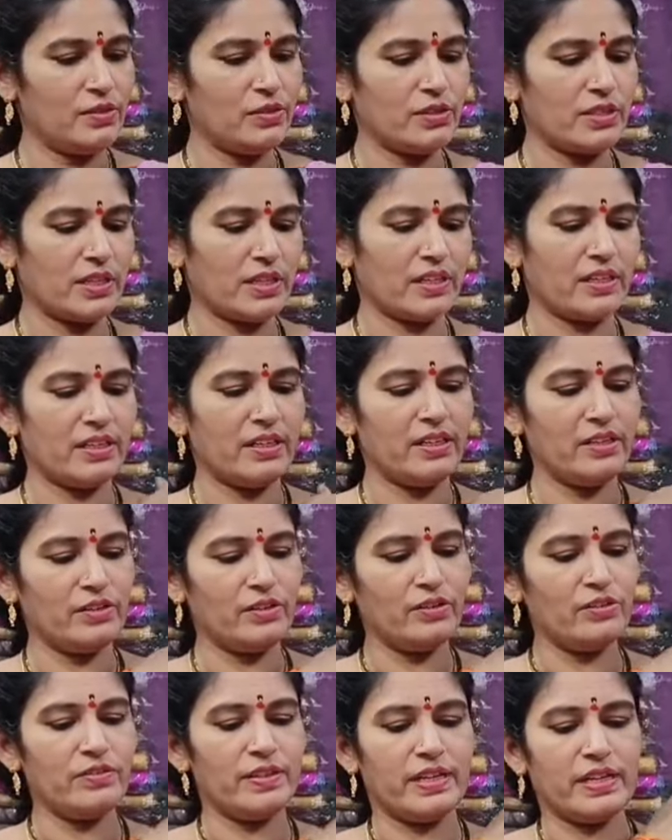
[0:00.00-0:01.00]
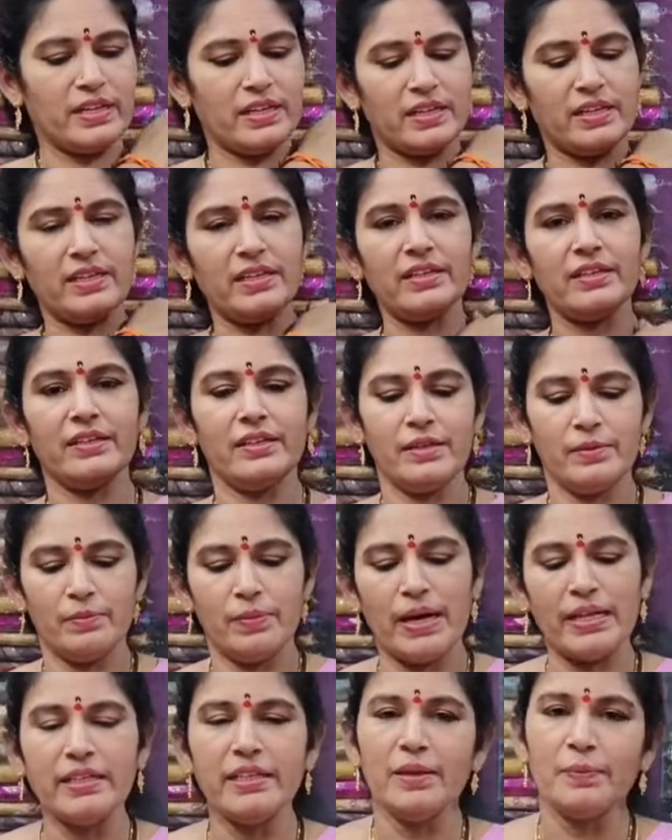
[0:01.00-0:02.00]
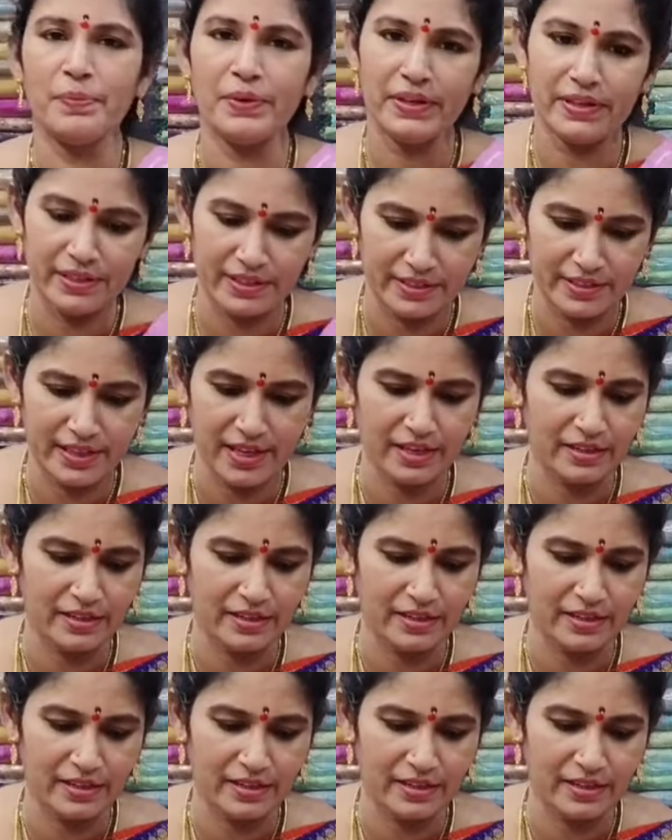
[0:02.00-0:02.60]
చూసారు కదండి ఈరోజు వెరైటీ బాందిని ప్రింటెడ్